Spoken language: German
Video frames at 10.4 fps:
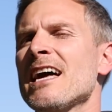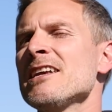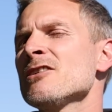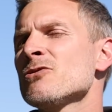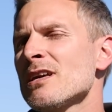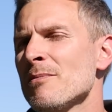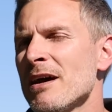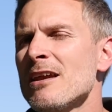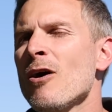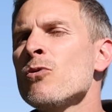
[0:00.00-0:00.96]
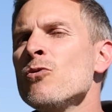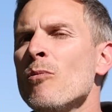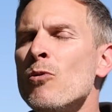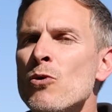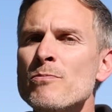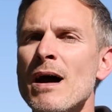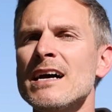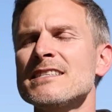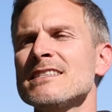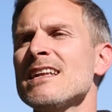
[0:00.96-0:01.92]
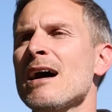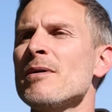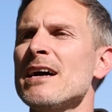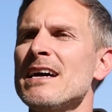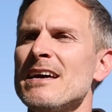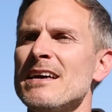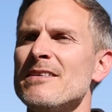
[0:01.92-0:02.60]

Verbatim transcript: kann ich natürlich am Ende auch nur mutmaßen. Aber äh,